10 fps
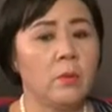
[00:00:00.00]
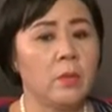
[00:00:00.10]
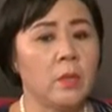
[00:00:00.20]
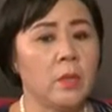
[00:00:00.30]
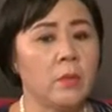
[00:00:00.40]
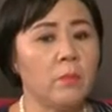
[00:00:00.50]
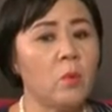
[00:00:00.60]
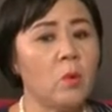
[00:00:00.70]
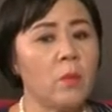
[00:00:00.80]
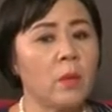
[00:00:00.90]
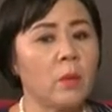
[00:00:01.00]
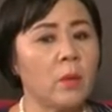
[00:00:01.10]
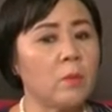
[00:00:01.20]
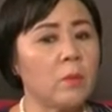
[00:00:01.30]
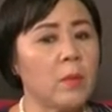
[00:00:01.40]
thì ờ, bố bệnh
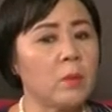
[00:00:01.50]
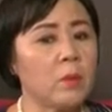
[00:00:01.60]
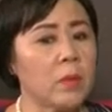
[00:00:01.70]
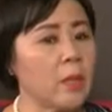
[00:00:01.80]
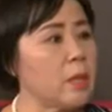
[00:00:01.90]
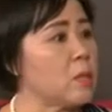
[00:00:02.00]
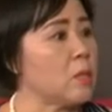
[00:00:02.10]
hoạn ốm đau thì các anh